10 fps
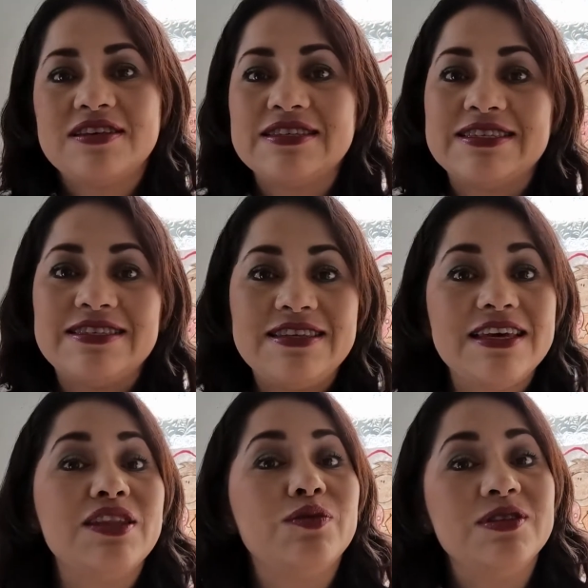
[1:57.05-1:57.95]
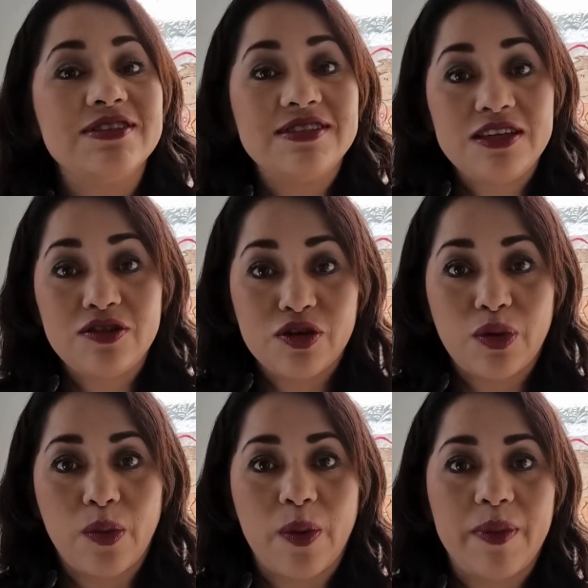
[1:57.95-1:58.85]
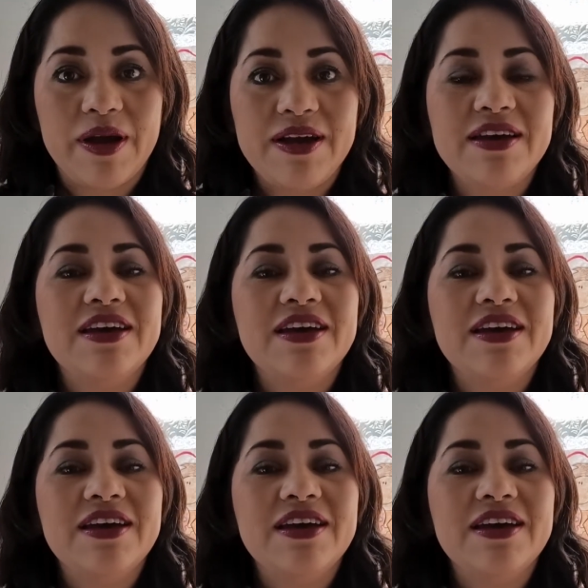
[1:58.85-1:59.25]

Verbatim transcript: sigue tu instinto como mamá,